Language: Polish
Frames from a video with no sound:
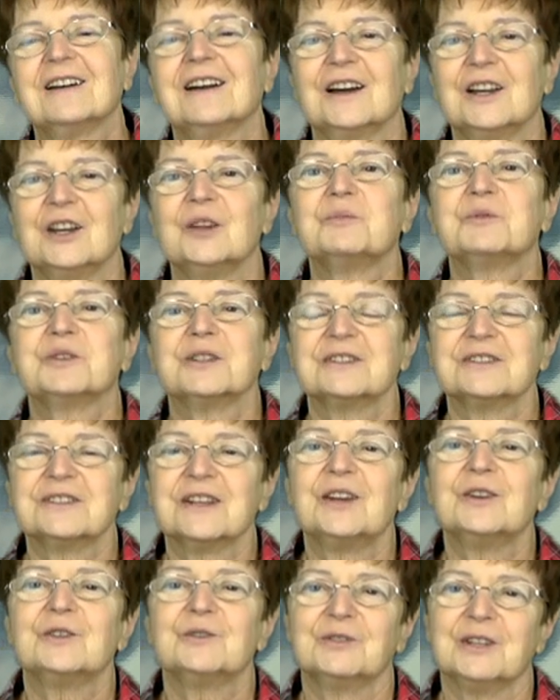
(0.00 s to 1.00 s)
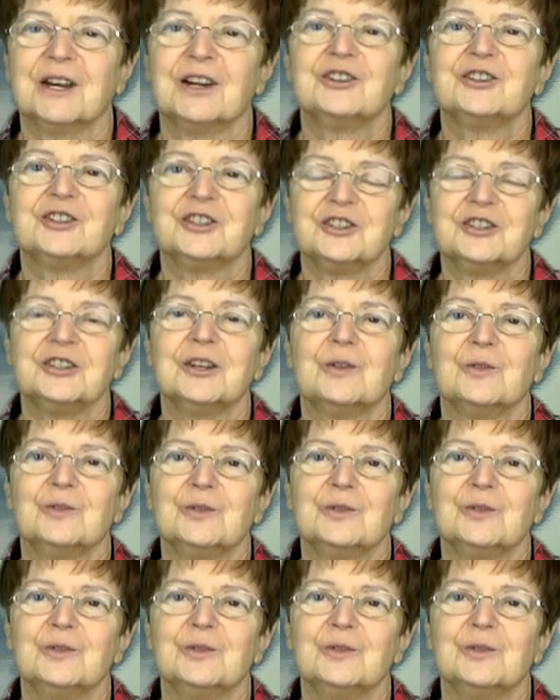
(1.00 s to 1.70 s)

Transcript: ale przestaną tańczyć na